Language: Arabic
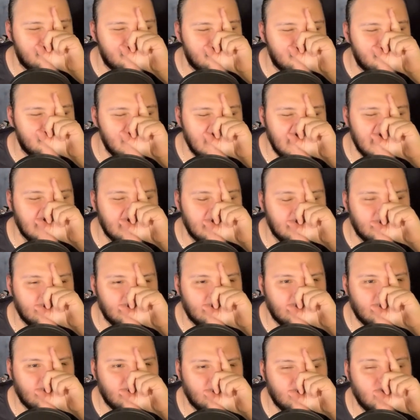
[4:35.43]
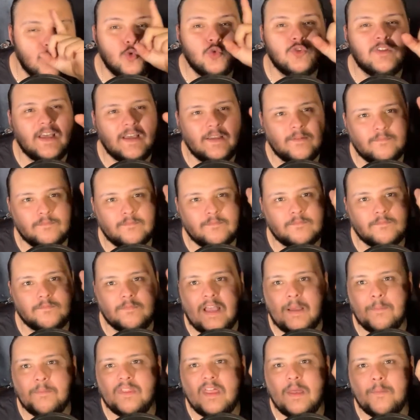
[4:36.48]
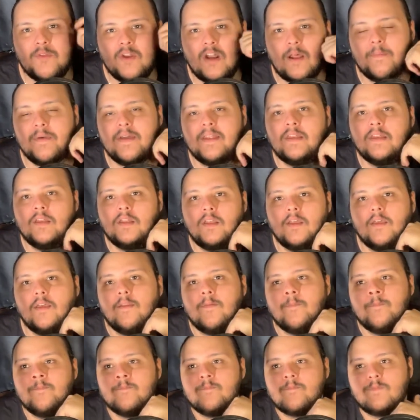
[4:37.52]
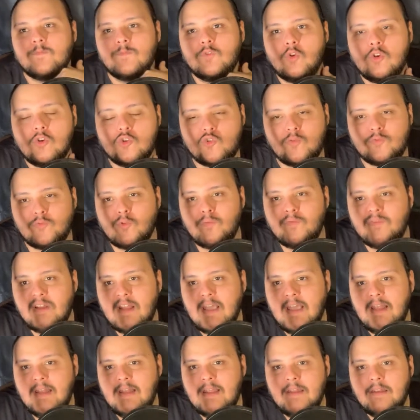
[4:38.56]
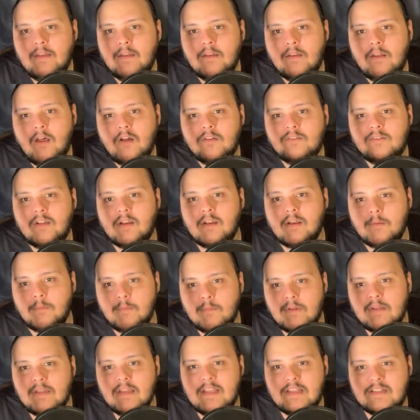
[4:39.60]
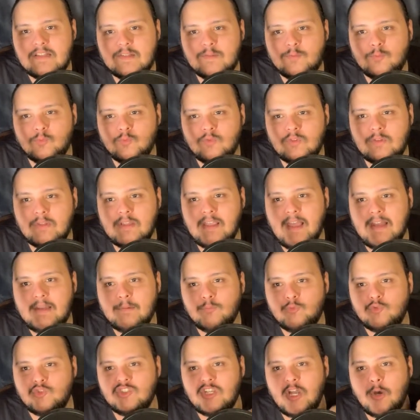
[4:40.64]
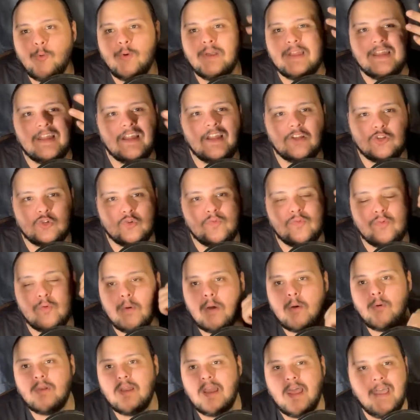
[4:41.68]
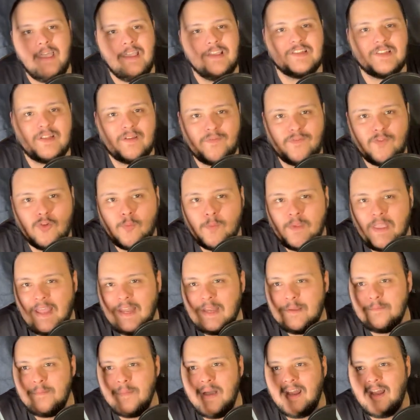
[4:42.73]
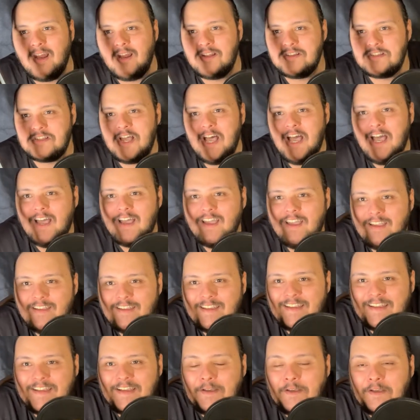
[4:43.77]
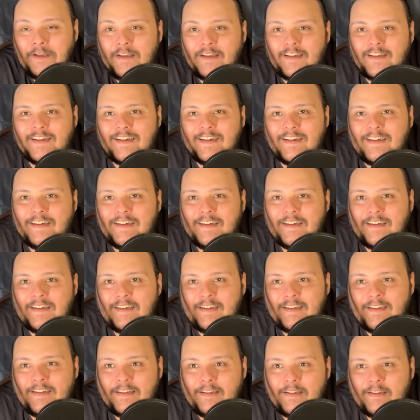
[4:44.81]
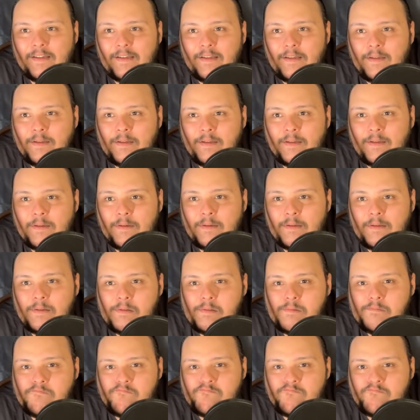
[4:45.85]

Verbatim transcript: مين توتا محمد عبد الرحمن دول اللي شفتهم في الاعلان اكتر ناس يعني متشوق ان انا اشوفهم او اللي هيحصل فيهم يعني بمعنى الاصح آه